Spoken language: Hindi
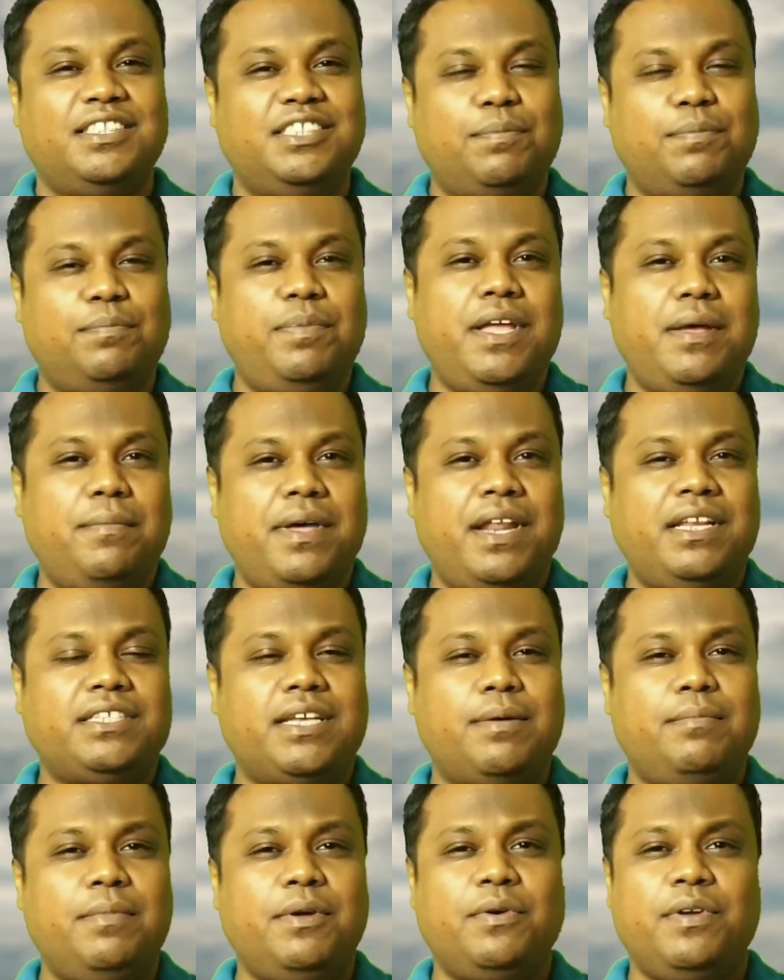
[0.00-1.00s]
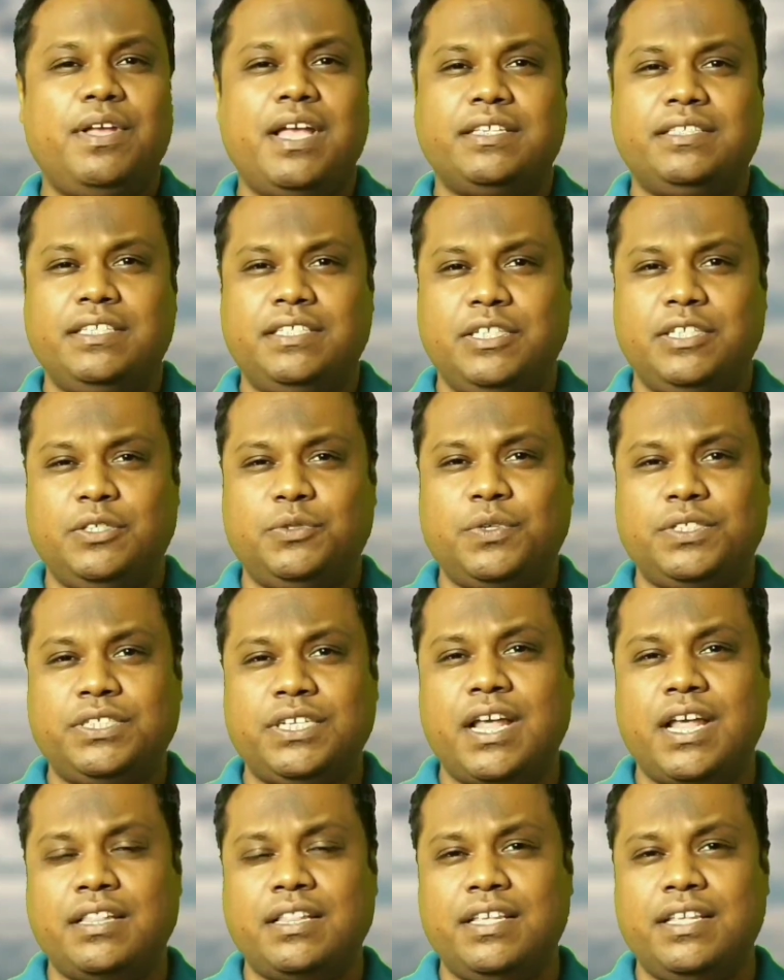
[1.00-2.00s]
जब भी हमारे सामने कोई ऐसी
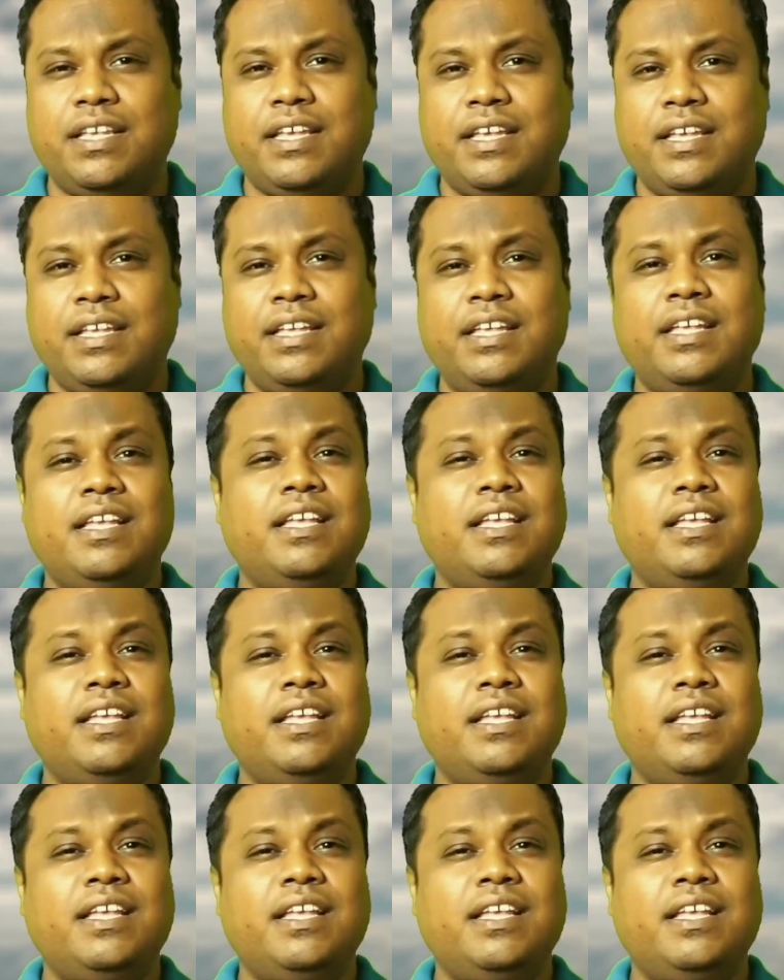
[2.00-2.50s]
सिचुएशन आती है